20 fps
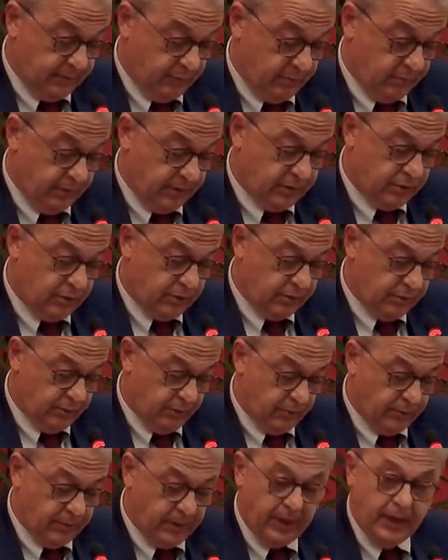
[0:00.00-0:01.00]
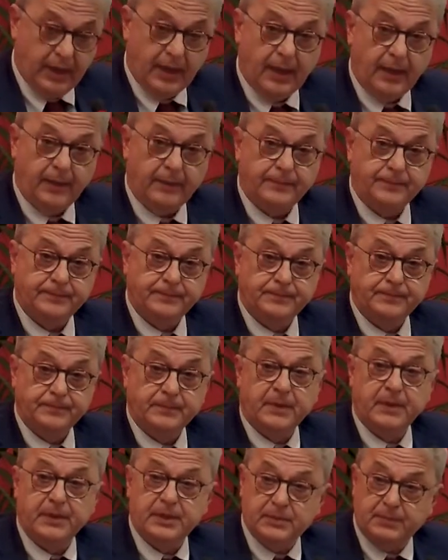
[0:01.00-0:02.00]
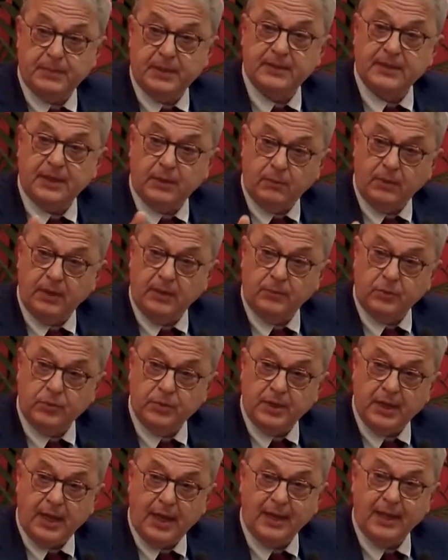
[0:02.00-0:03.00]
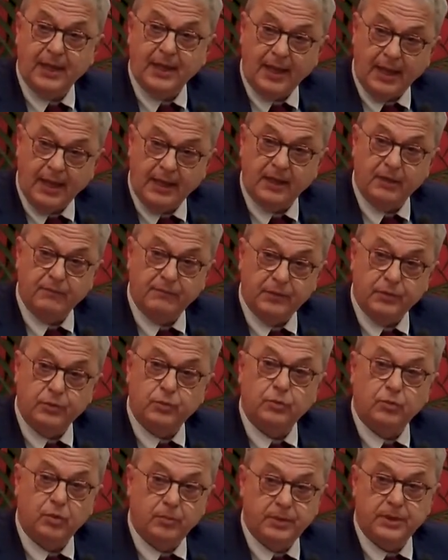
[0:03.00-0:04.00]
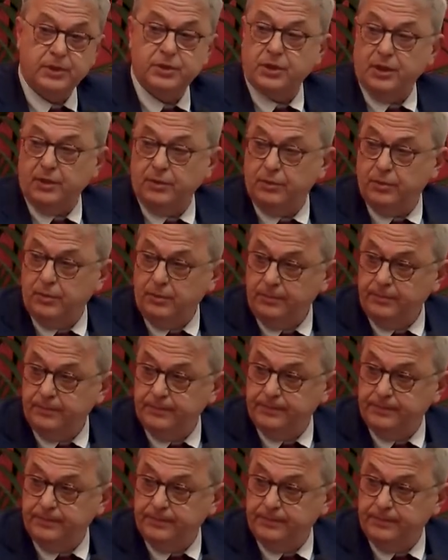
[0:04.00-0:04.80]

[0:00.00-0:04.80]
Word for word: la popolazione europea rispetto a quella mondiale era il 21%